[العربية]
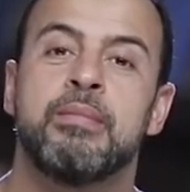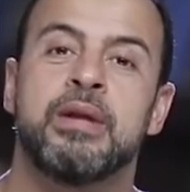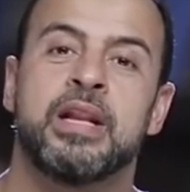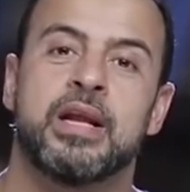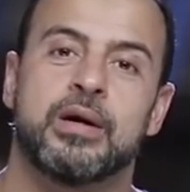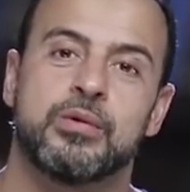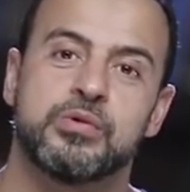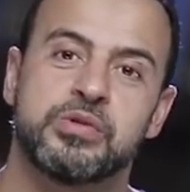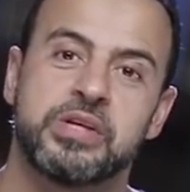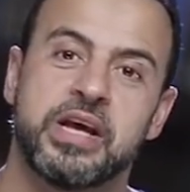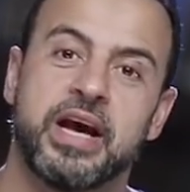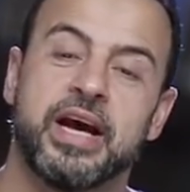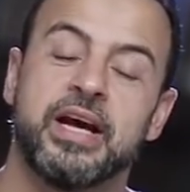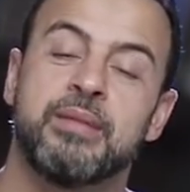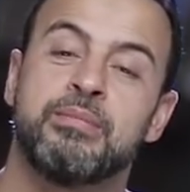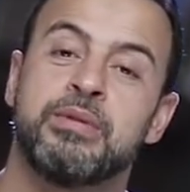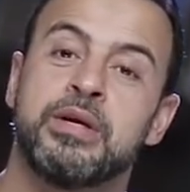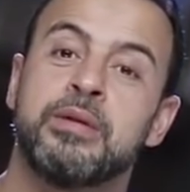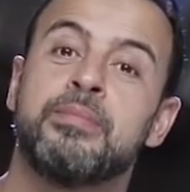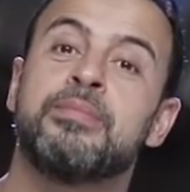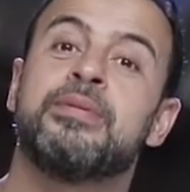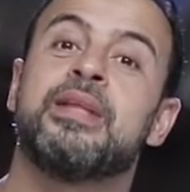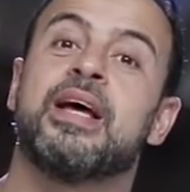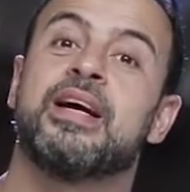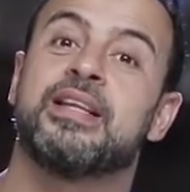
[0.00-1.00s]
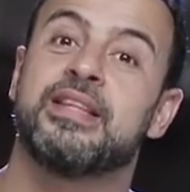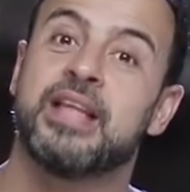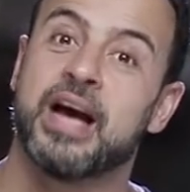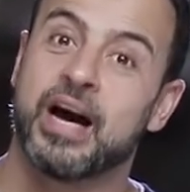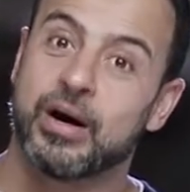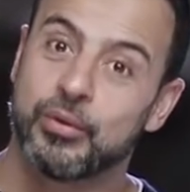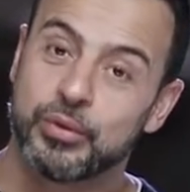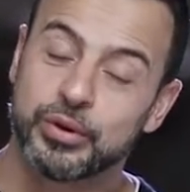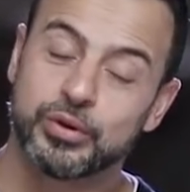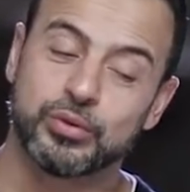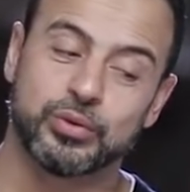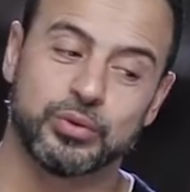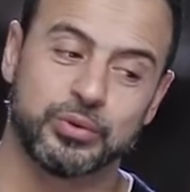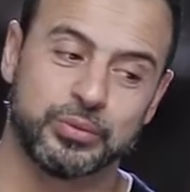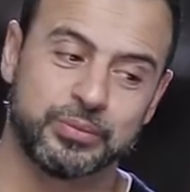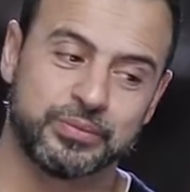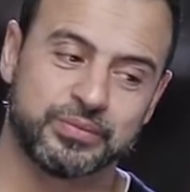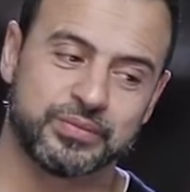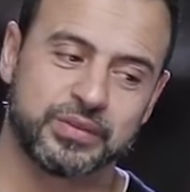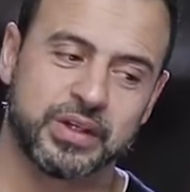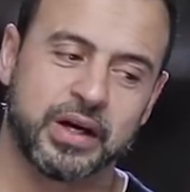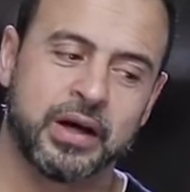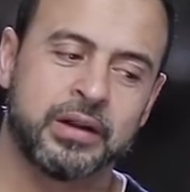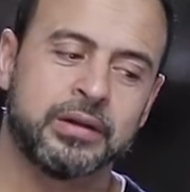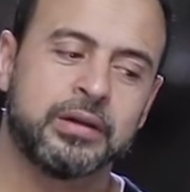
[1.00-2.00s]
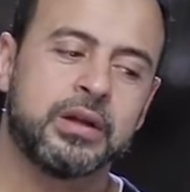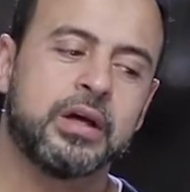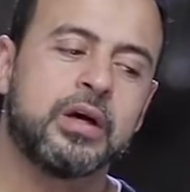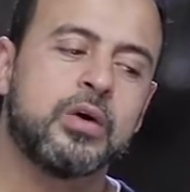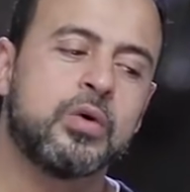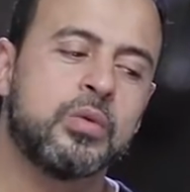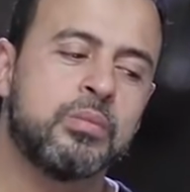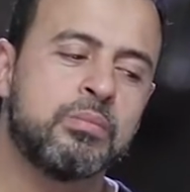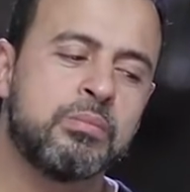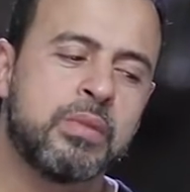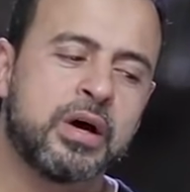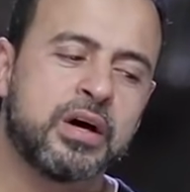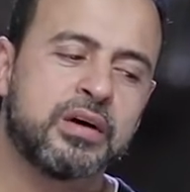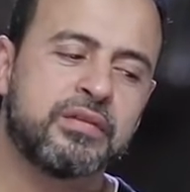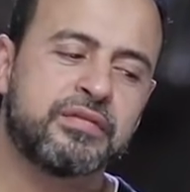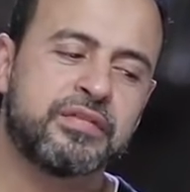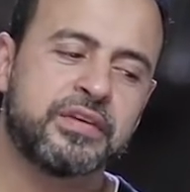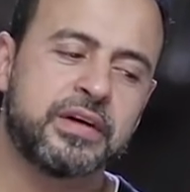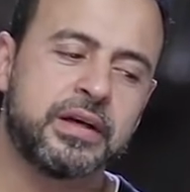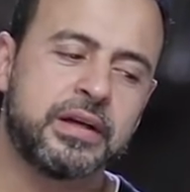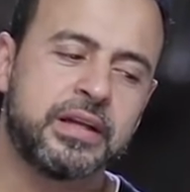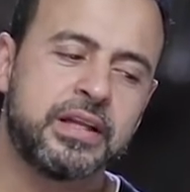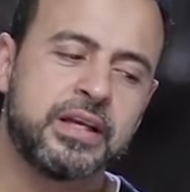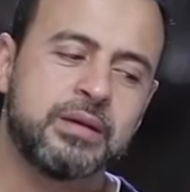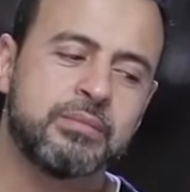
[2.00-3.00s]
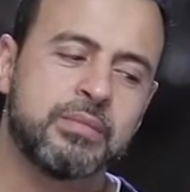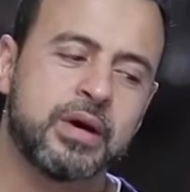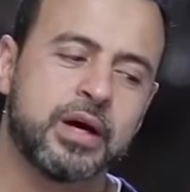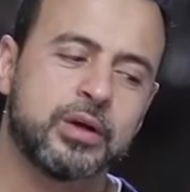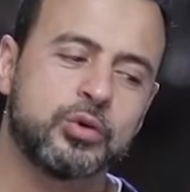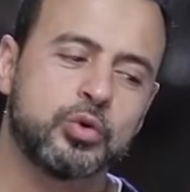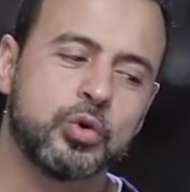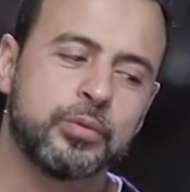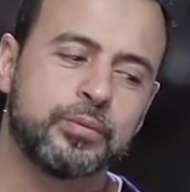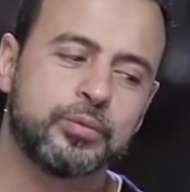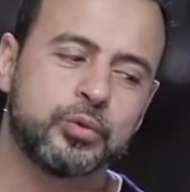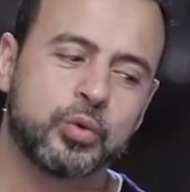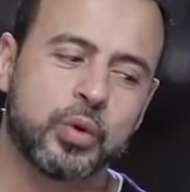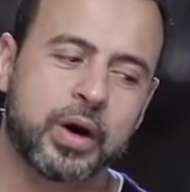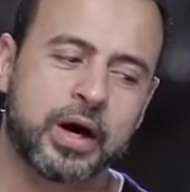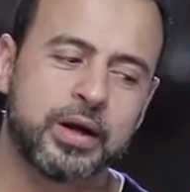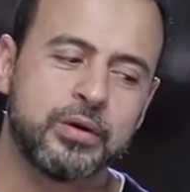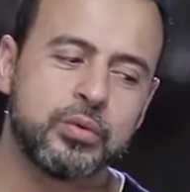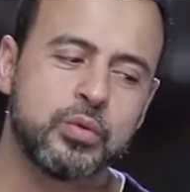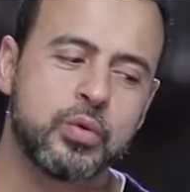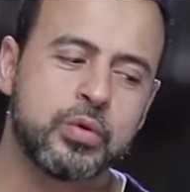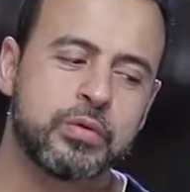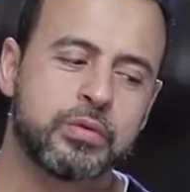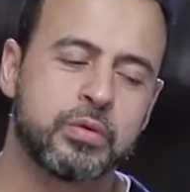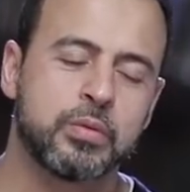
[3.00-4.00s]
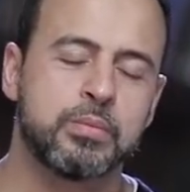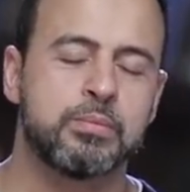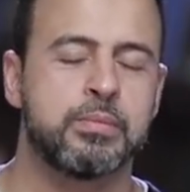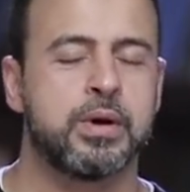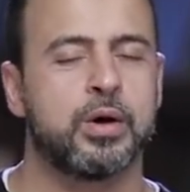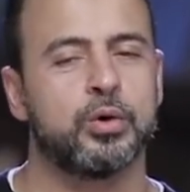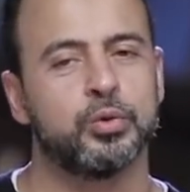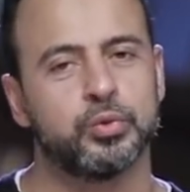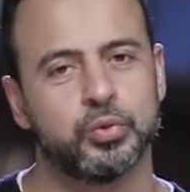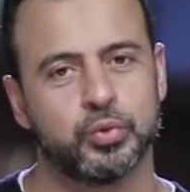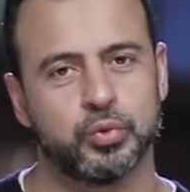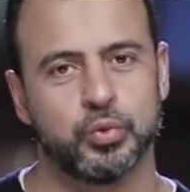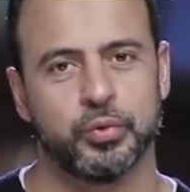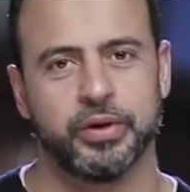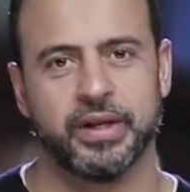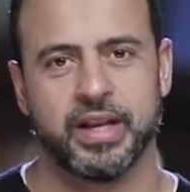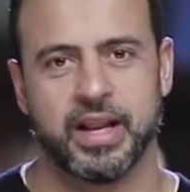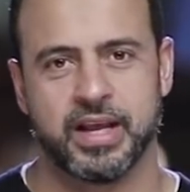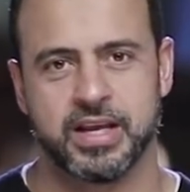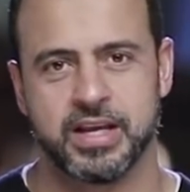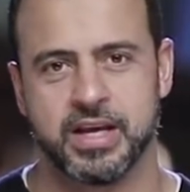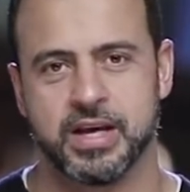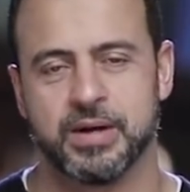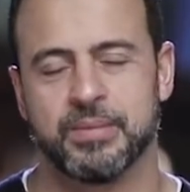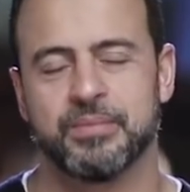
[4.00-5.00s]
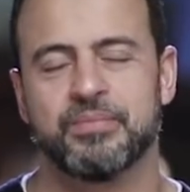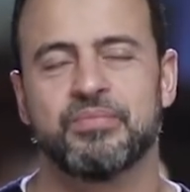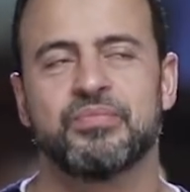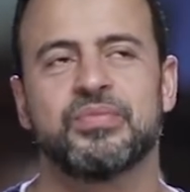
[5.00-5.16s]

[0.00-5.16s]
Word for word: الأوزاعي بيبدأ دعوته اللهم اغفر لي ما تبت عنه ثم عدت إليه